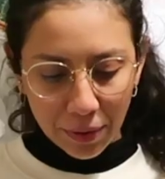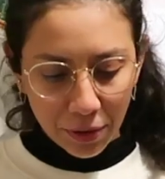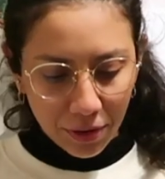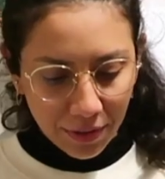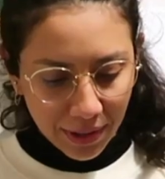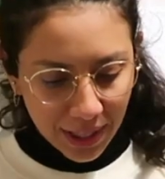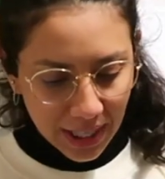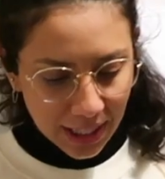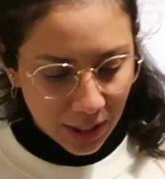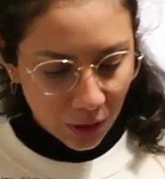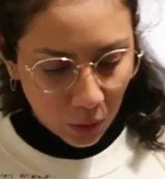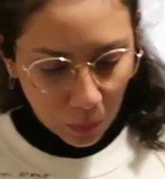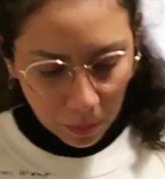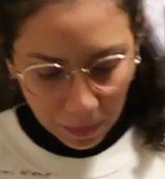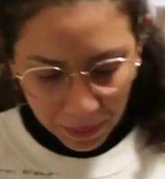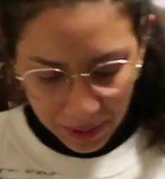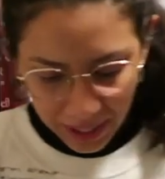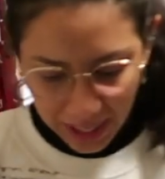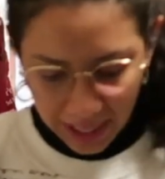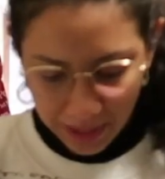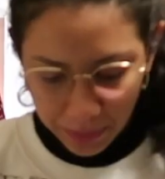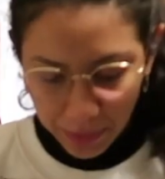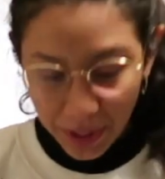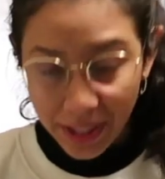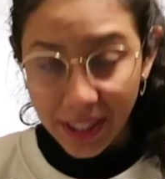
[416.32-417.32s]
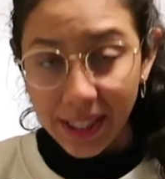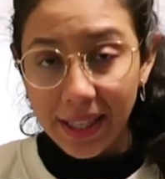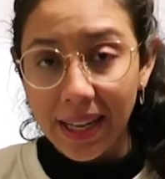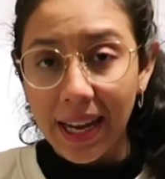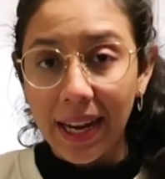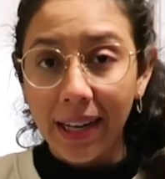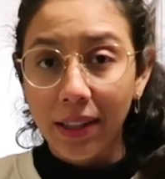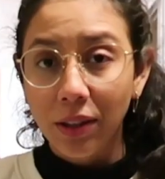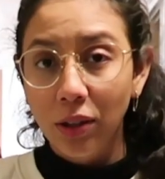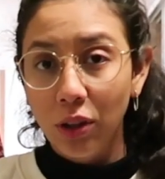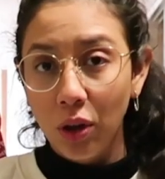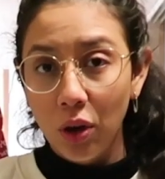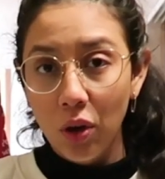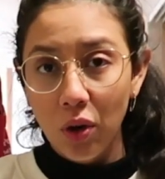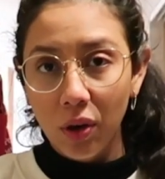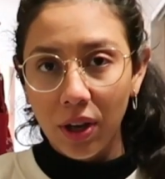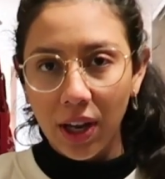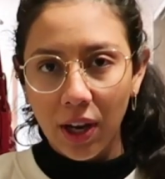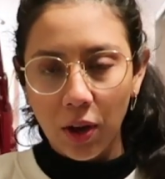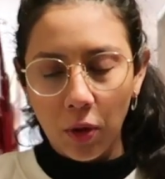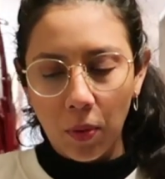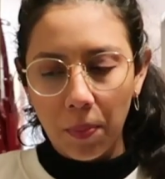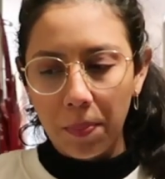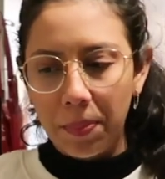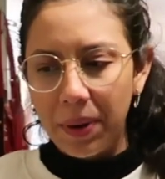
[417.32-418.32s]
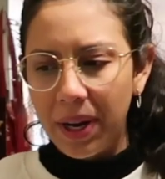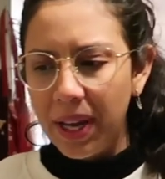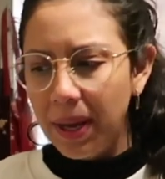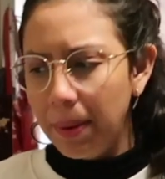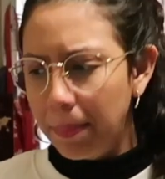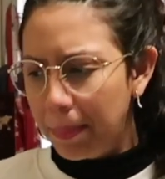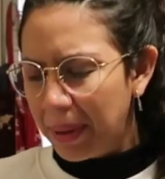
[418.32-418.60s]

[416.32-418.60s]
volví del súper y les voy a enseñar todo lo que compré.